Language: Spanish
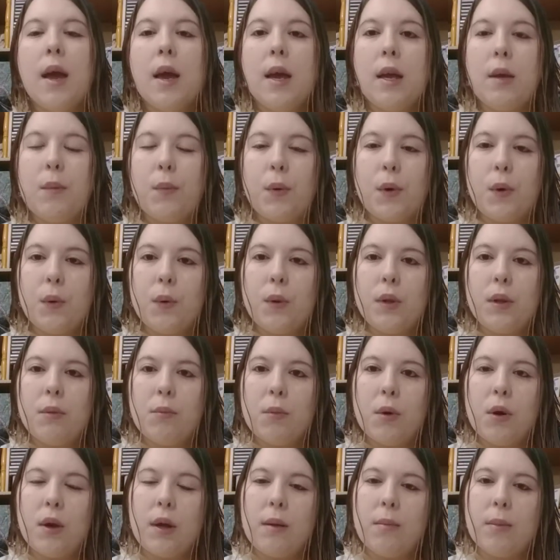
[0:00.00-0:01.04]
Y por
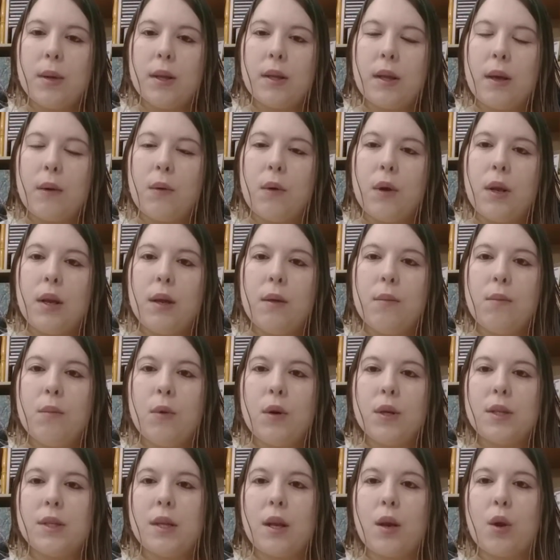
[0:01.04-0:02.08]
último, el metabolismo
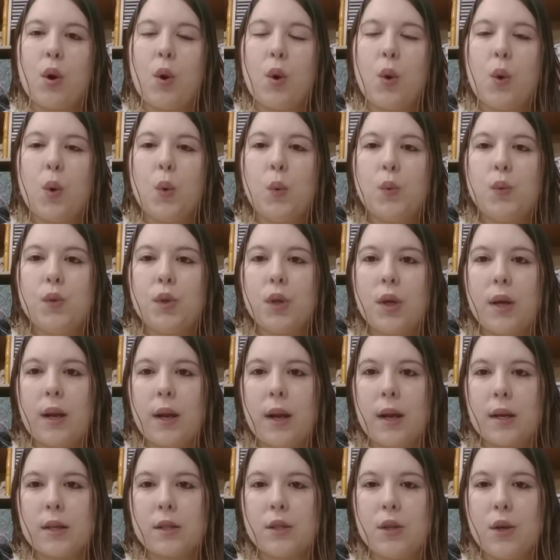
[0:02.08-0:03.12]
es el conjunto de
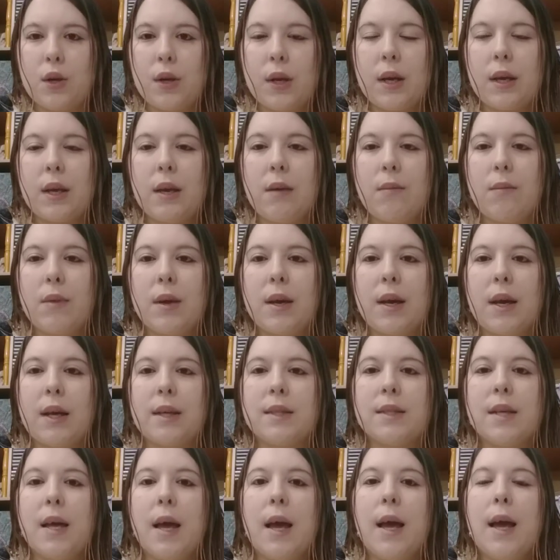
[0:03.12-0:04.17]
reacciones químicas
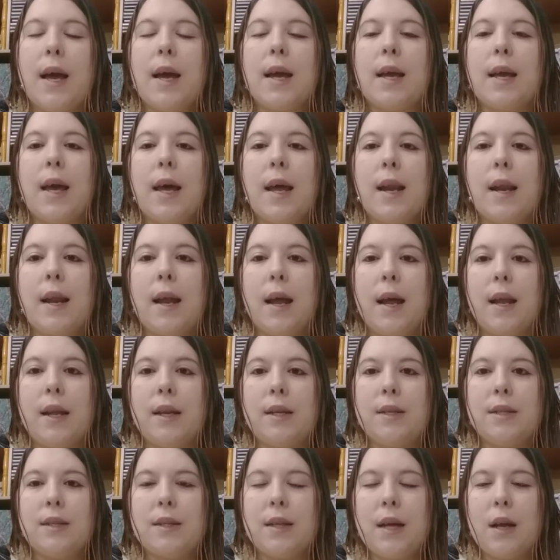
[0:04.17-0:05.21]
que
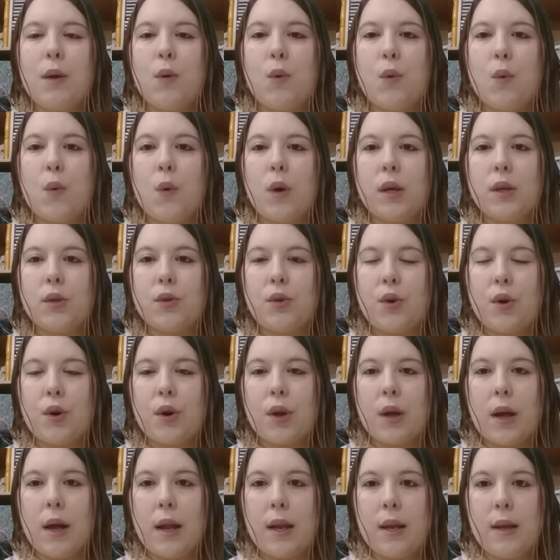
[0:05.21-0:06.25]
realiza nuestro
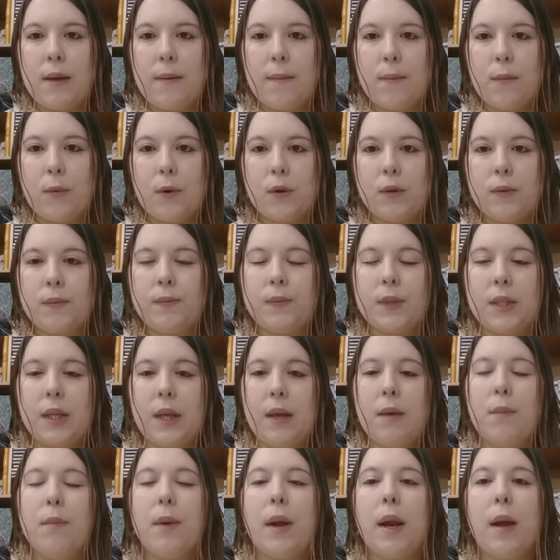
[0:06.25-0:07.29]
organismo
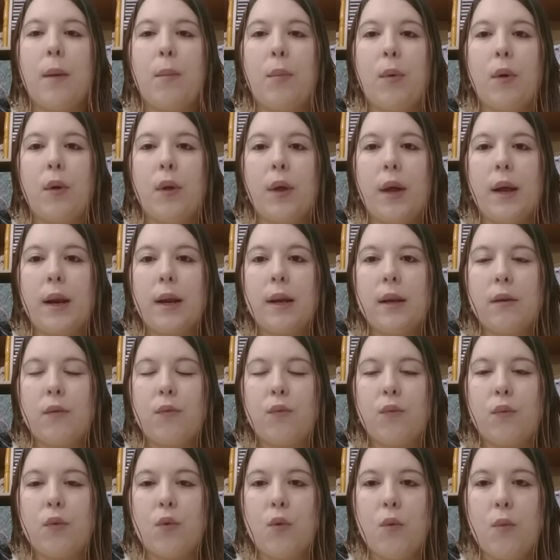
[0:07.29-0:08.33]
¿sí? para poder
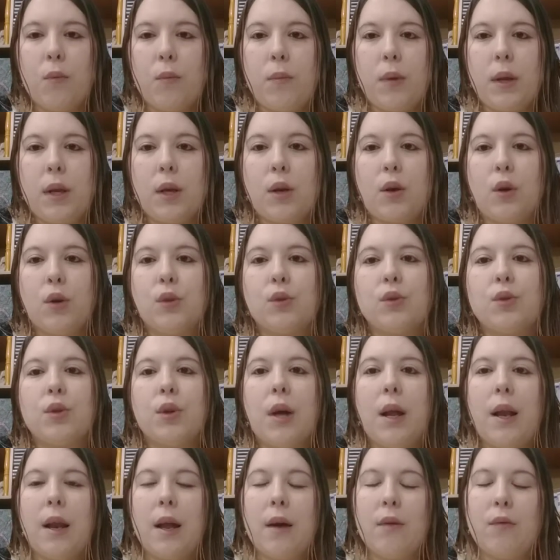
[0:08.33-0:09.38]
cumplir con
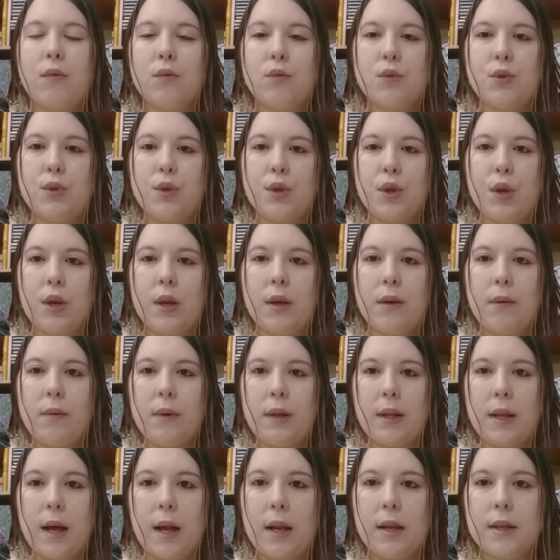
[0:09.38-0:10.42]
todas las funciones
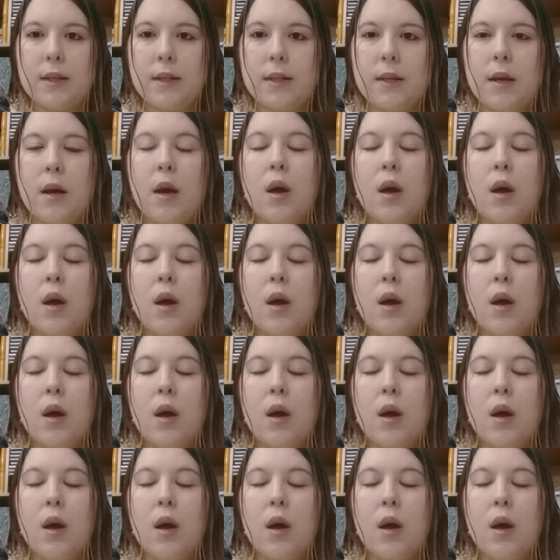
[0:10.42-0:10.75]
vitales.